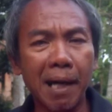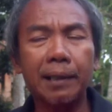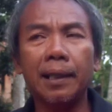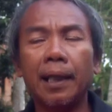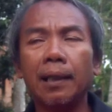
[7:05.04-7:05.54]

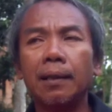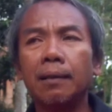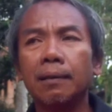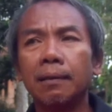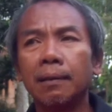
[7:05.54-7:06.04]
panjang
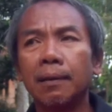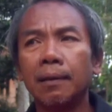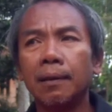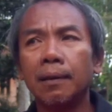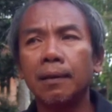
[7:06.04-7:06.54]

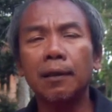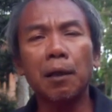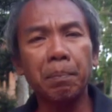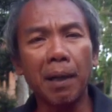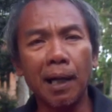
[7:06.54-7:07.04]

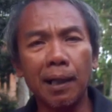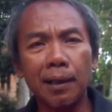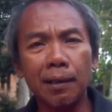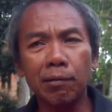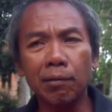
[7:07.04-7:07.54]

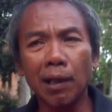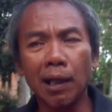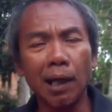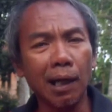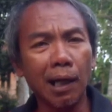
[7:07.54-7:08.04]
terbangannya juga
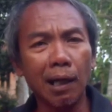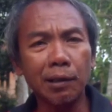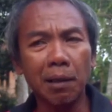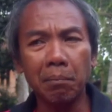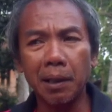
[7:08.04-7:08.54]
nggak
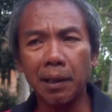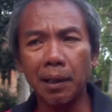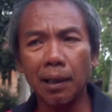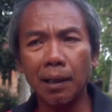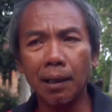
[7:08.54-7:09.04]
kalah sama
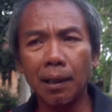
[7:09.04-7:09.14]
yang